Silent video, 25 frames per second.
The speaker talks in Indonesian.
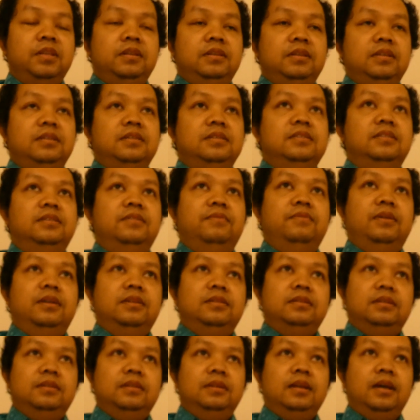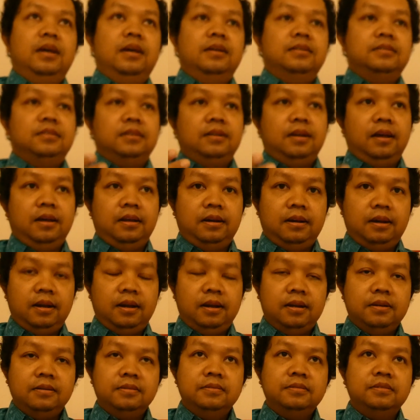Nikki Zevan. Nah,
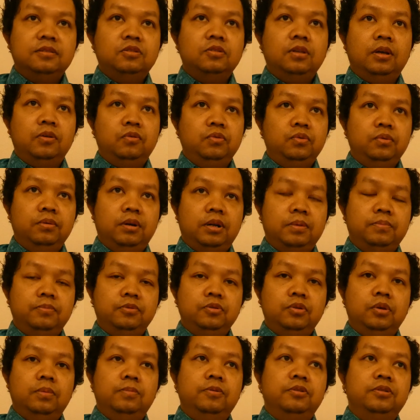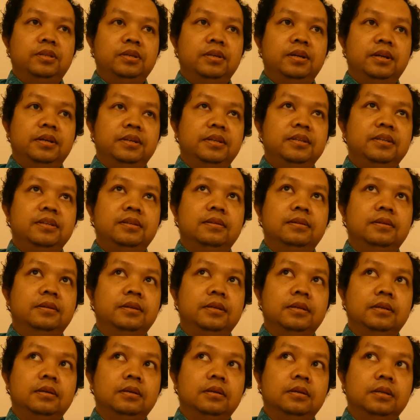sekarang tahun 2023 ini
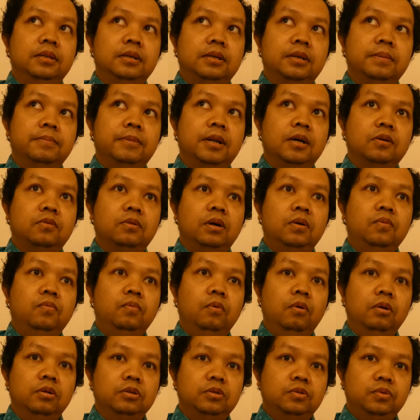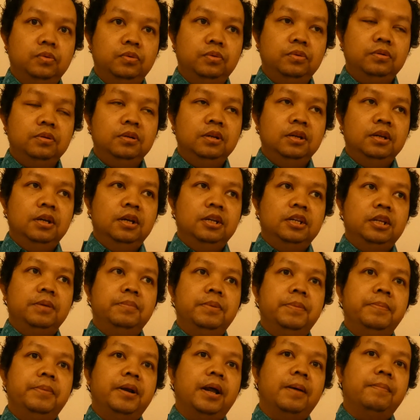Nikki melakukan world tour di
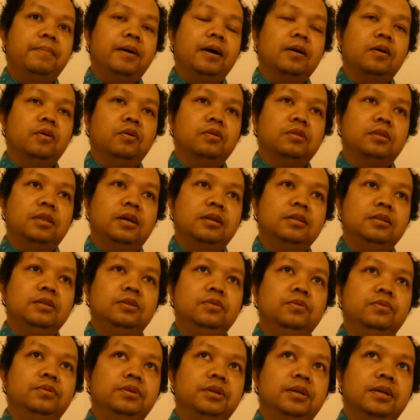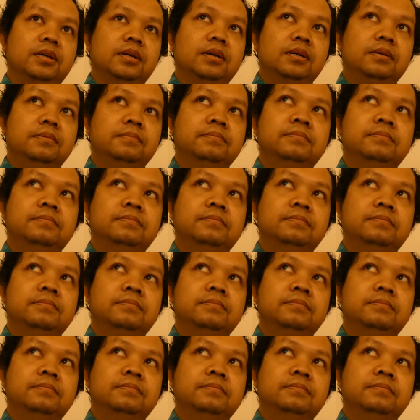beberapa kota di dunia.